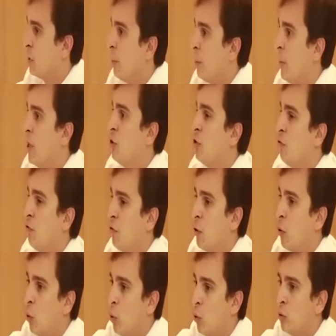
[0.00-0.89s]
também
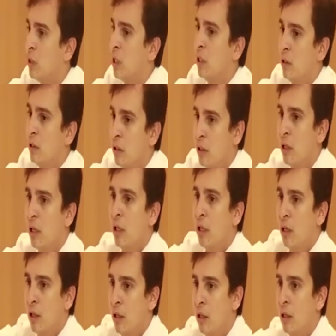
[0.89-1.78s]
dificulta
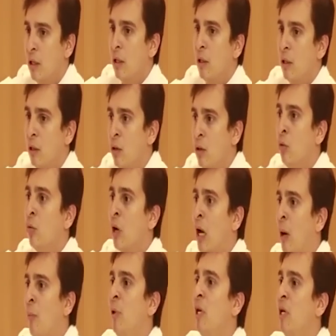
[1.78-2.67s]
num
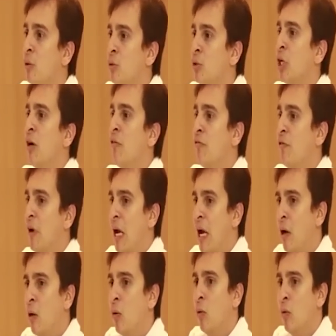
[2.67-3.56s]
cabelinho já
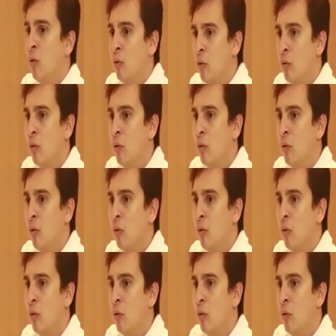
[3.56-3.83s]
fraco